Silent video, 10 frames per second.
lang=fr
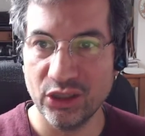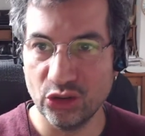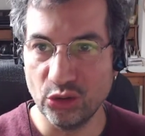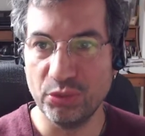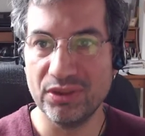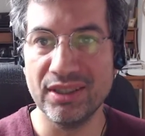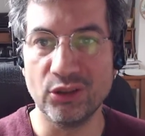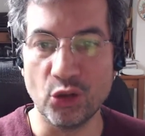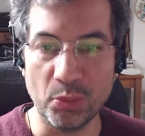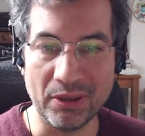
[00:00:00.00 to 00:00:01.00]
de petites
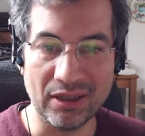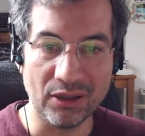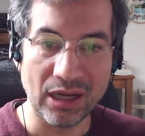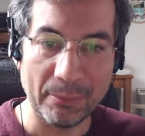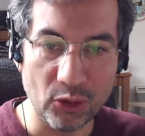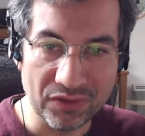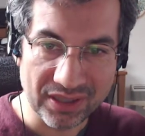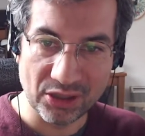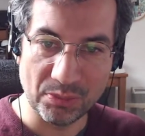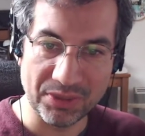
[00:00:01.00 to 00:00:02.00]
improvisée
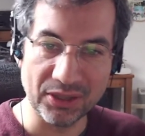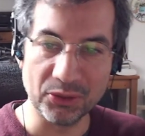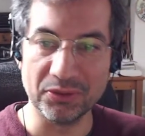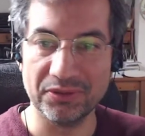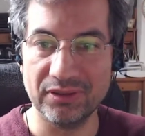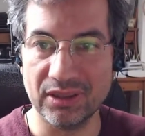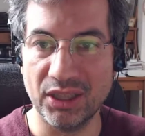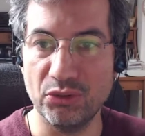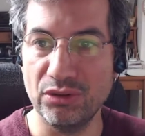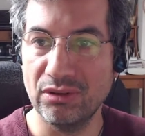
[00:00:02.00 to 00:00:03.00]
improvisées, de petites confs
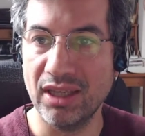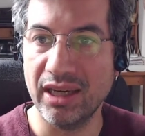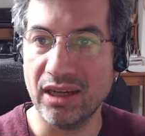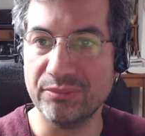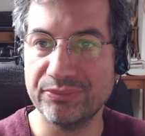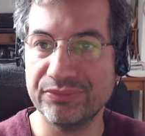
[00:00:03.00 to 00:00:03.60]
qui a eu lieu hier